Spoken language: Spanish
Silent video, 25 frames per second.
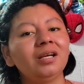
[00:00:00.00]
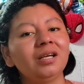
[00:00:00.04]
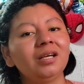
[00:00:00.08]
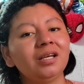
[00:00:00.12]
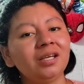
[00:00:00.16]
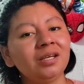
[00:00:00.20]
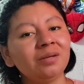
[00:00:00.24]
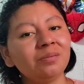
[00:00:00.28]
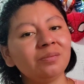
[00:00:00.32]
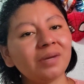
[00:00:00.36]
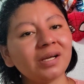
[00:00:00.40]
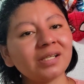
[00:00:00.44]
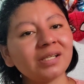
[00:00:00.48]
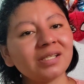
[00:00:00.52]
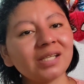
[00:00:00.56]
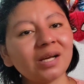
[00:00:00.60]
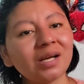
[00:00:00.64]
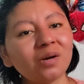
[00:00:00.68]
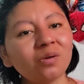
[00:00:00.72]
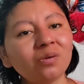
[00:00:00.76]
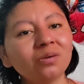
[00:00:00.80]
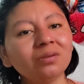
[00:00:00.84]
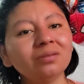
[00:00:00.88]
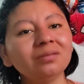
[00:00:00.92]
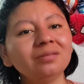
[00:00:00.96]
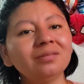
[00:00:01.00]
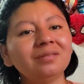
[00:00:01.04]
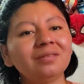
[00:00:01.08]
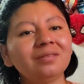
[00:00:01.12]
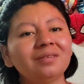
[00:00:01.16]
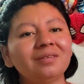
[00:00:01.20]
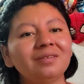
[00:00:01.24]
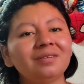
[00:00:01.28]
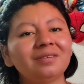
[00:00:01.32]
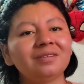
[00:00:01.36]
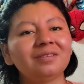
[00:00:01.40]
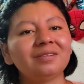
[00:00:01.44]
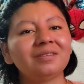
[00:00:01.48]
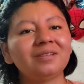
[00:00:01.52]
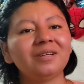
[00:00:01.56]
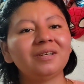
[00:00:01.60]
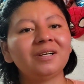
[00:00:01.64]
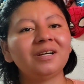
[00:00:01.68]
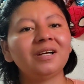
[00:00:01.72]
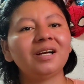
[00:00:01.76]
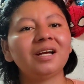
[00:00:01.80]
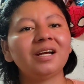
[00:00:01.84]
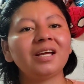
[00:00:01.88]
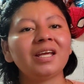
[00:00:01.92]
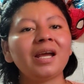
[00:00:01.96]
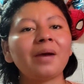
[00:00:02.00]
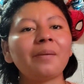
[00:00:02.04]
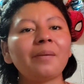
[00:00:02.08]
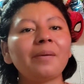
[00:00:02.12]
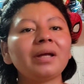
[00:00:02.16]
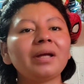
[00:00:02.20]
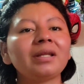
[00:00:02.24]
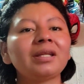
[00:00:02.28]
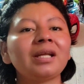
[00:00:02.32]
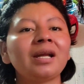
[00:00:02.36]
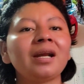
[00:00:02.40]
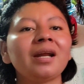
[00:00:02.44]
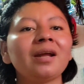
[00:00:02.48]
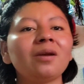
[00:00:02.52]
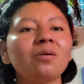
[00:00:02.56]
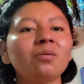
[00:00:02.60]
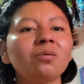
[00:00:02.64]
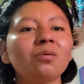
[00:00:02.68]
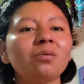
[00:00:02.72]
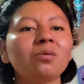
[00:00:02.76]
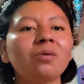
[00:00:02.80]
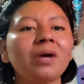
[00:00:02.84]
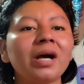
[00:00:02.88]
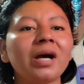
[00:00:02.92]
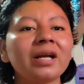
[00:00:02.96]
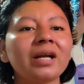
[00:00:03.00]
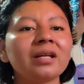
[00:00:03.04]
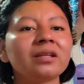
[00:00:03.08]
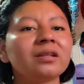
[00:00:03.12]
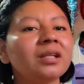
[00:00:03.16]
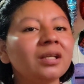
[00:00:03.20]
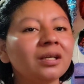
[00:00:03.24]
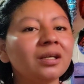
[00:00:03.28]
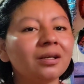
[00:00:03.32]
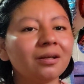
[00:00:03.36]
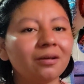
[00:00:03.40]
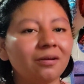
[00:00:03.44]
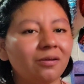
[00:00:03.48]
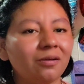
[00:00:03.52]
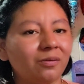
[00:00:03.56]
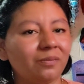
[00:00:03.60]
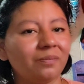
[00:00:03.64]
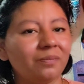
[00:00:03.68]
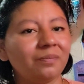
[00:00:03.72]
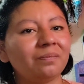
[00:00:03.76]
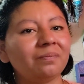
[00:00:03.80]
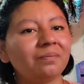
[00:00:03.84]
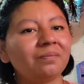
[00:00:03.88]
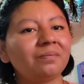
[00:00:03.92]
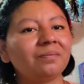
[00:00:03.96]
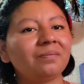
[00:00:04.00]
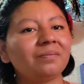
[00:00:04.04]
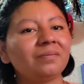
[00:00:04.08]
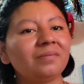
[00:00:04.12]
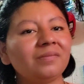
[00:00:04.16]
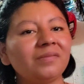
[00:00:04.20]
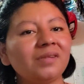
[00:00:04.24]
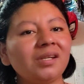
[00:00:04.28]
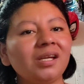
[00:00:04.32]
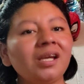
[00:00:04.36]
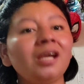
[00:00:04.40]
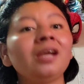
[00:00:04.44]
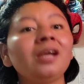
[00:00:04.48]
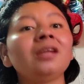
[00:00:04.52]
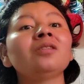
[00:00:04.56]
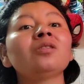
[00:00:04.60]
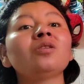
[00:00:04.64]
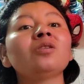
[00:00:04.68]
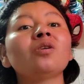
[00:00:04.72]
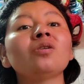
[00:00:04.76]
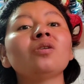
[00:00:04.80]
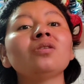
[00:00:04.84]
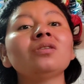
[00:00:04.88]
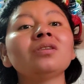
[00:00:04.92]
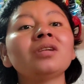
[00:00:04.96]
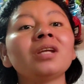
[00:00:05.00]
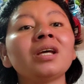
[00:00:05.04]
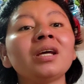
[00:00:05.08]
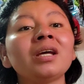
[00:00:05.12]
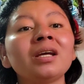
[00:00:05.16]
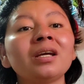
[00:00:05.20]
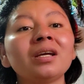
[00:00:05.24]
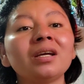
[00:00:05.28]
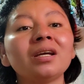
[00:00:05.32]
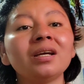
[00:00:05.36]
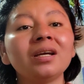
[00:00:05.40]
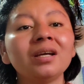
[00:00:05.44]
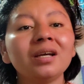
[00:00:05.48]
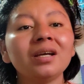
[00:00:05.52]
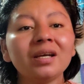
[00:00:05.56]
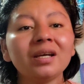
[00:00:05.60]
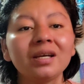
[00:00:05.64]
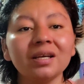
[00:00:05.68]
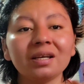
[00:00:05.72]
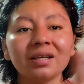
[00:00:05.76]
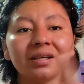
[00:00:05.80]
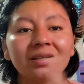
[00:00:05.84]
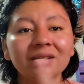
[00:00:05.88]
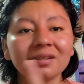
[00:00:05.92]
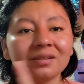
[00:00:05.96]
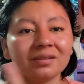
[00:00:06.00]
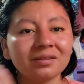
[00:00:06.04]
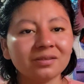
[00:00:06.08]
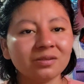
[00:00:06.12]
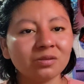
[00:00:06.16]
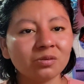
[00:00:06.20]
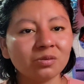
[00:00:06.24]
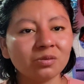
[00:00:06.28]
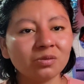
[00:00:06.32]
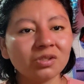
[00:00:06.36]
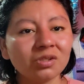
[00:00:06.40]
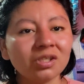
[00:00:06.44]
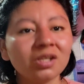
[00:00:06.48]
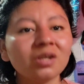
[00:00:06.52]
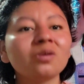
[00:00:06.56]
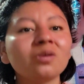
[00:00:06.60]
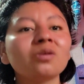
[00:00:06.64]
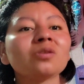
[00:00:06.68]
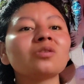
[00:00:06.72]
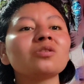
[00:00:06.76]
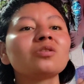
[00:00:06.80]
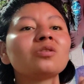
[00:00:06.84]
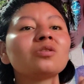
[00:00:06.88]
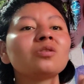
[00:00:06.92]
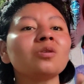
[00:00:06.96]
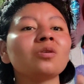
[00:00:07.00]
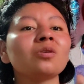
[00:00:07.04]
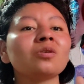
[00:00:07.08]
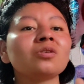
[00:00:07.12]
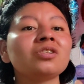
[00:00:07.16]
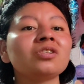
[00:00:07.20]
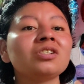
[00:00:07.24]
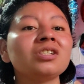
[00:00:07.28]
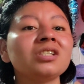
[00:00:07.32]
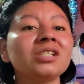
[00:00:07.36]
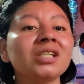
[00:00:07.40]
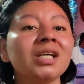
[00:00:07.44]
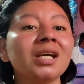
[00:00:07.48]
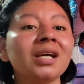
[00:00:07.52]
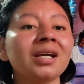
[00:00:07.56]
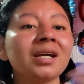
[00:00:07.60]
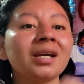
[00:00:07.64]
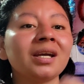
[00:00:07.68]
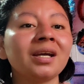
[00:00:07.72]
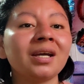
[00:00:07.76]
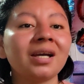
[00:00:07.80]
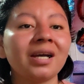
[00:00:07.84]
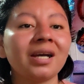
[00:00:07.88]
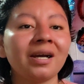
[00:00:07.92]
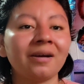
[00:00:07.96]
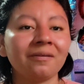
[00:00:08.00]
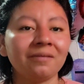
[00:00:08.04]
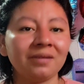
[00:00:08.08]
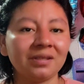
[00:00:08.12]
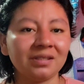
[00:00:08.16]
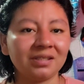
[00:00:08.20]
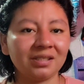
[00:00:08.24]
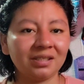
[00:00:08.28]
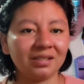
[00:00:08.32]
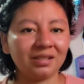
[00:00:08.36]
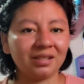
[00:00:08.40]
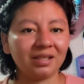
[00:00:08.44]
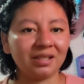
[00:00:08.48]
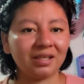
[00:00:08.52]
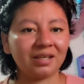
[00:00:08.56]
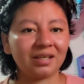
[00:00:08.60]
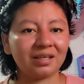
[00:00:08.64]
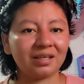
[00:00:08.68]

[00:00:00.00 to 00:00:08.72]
Y más aún, ya va a tener un lugar digno en donde sus hijos lo lleguen a visitar.